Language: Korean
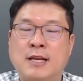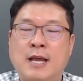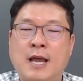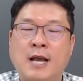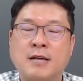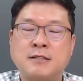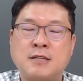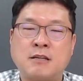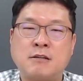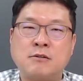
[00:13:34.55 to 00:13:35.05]

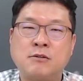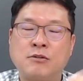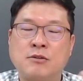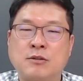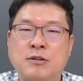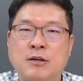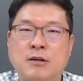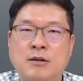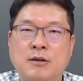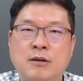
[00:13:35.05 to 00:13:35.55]
가능성이
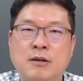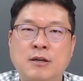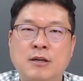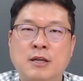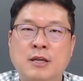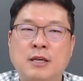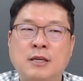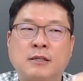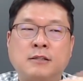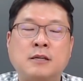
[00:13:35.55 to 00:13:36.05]
크거든요.
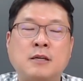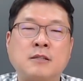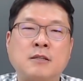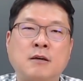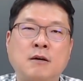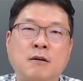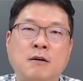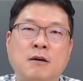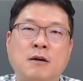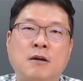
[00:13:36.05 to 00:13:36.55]

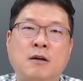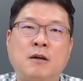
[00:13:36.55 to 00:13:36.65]
그래서